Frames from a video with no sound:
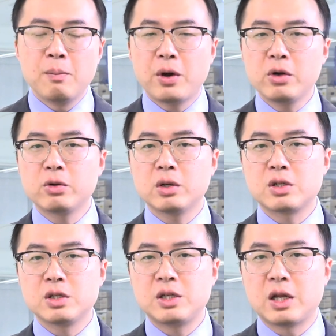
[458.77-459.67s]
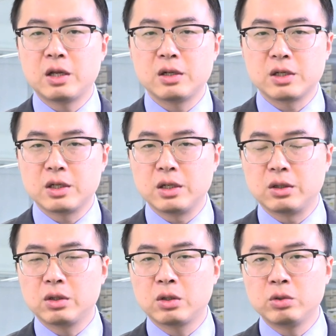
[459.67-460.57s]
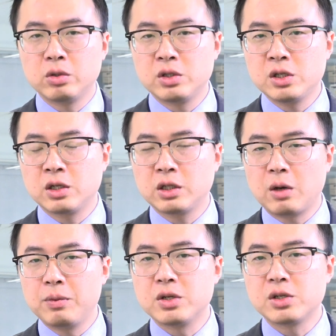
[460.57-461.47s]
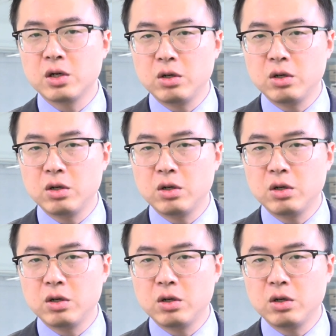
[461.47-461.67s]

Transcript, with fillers: 包括了之前的这个通用汽车倒闭之